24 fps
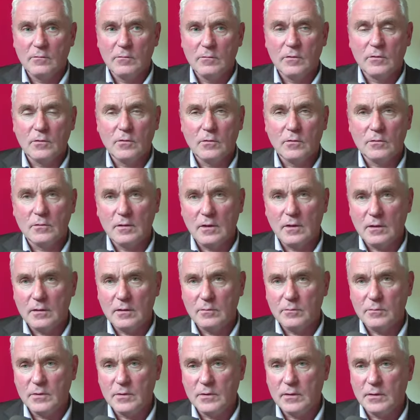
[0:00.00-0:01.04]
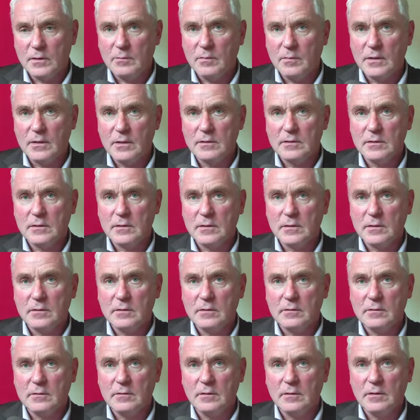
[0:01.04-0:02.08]
Wir konnten alle Mitarbeiter
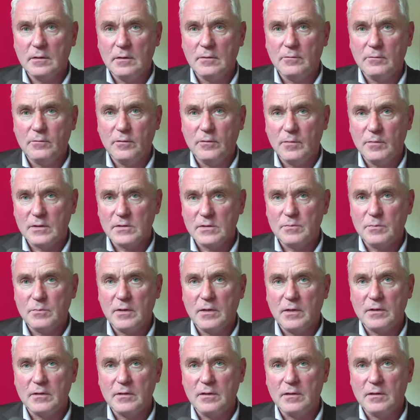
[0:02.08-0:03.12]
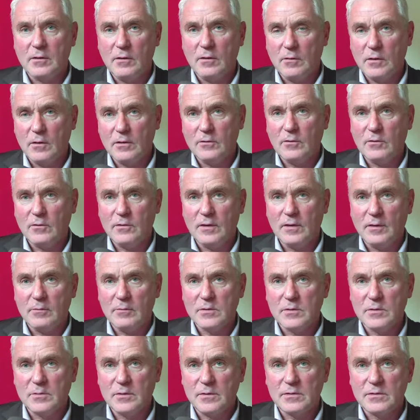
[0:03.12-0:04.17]
äh, von Max Bar dann auch einen neuen
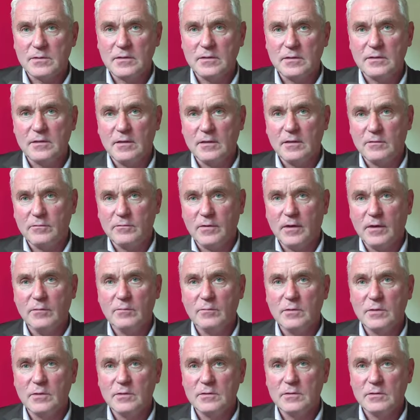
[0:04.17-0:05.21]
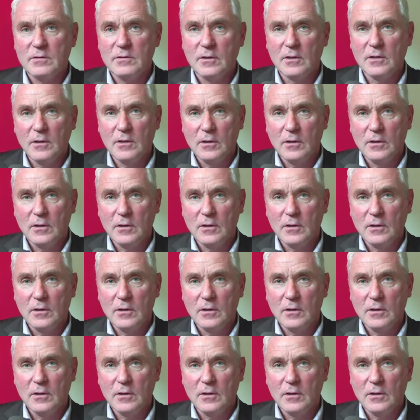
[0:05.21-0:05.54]
Arbeitsplatz hier in Hennef anbieten.